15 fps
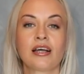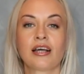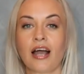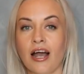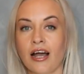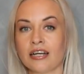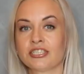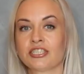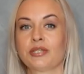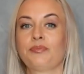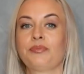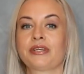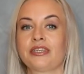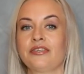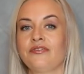«Как же
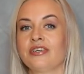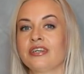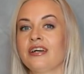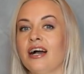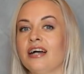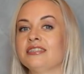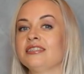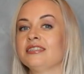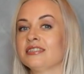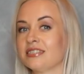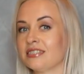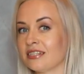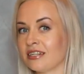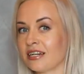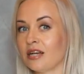продвигать
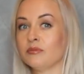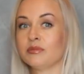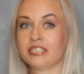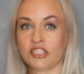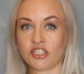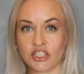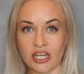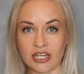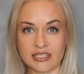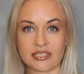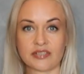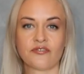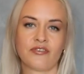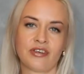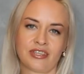Инстаграм сейчас,
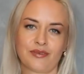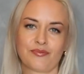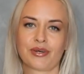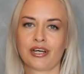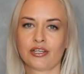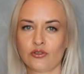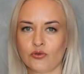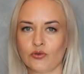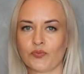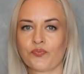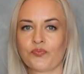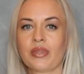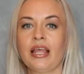в этом году?».